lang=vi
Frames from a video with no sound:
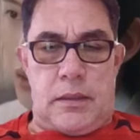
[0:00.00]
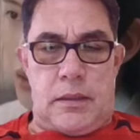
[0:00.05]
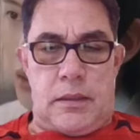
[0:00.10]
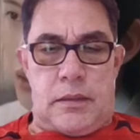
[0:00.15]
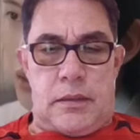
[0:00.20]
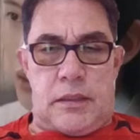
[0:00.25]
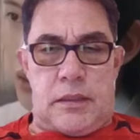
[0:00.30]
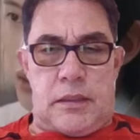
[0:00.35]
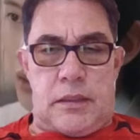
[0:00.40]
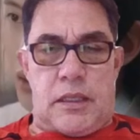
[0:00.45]

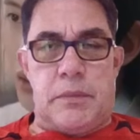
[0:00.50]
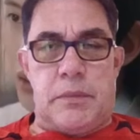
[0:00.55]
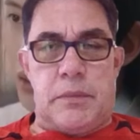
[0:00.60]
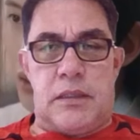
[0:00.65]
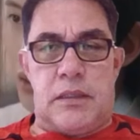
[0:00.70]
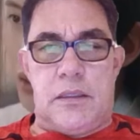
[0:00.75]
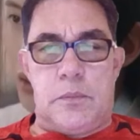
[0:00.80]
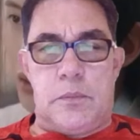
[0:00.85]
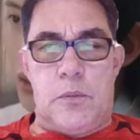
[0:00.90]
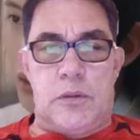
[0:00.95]
Diễm
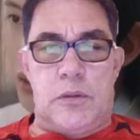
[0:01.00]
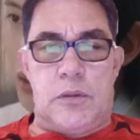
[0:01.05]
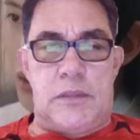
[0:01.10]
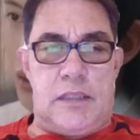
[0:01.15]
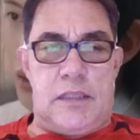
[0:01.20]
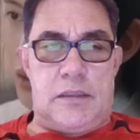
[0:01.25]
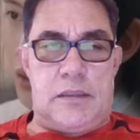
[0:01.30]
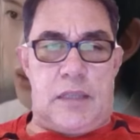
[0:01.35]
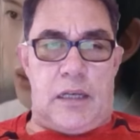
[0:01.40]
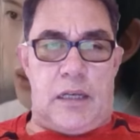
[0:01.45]
Hương buông
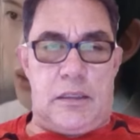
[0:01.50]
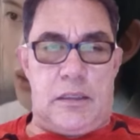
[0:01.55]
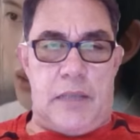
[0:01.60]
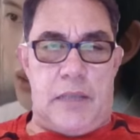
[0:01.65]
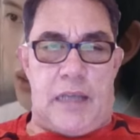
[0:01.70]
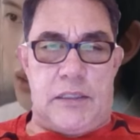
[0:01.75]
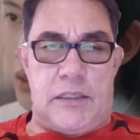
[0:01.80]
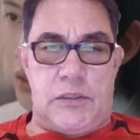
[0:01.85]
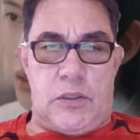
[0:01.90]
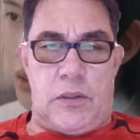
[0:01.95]
tiếng thở
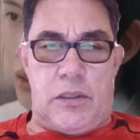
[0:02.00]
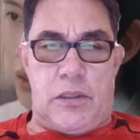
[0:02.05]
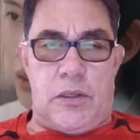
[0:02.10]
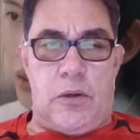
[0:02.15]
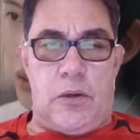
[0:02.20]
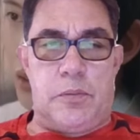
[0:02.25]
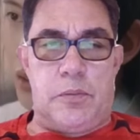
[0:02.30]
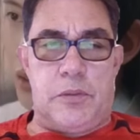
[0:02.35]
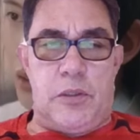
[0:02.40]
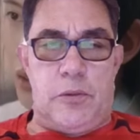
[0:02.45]
dài rồi
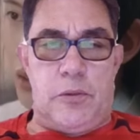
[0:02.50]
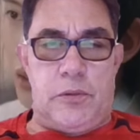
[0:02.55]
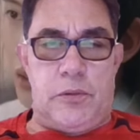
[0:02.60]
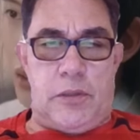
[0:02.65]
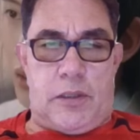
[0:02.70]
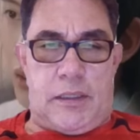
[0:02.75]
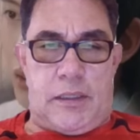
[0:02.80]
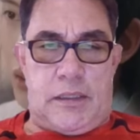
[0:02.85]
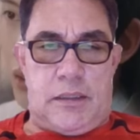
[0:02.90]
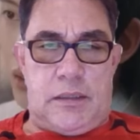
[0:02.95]
ôn nhu
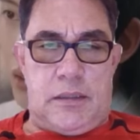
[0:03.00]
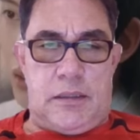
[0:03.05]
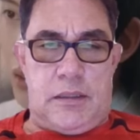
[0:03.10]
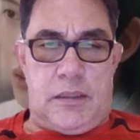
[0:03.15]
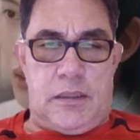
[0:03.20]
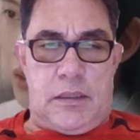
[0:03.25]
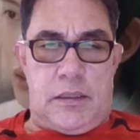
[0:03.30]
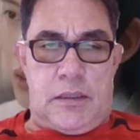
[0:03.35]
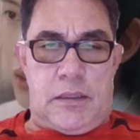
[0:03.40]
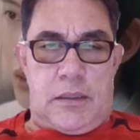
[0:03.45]
nói.
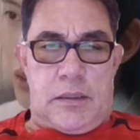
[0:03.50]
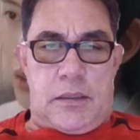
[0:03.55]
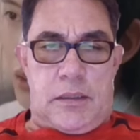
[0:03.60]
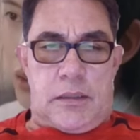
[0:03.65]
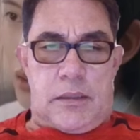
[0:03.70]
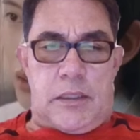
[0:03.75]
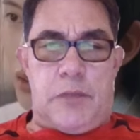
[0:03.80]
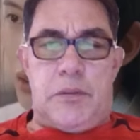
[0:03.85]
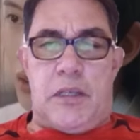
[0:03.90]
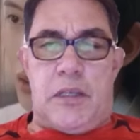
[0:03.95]

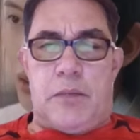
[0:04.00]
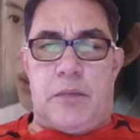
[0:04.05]
Nếu như